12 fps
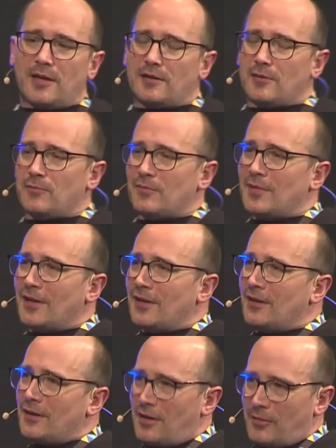im,
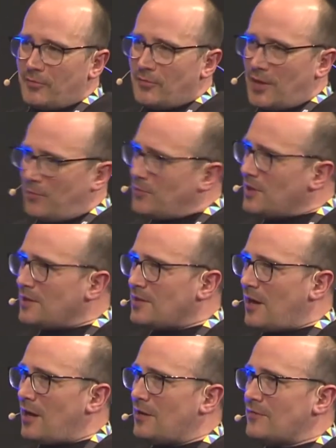im, im
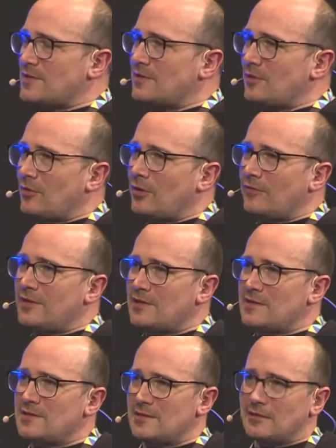Digitalen? Was sind da eure
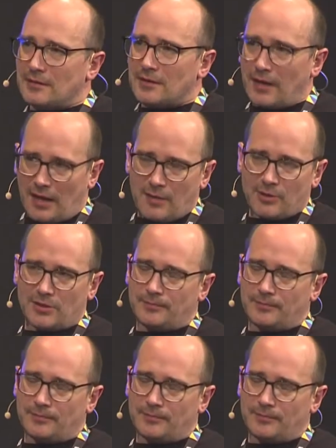wichtigsten Hebel?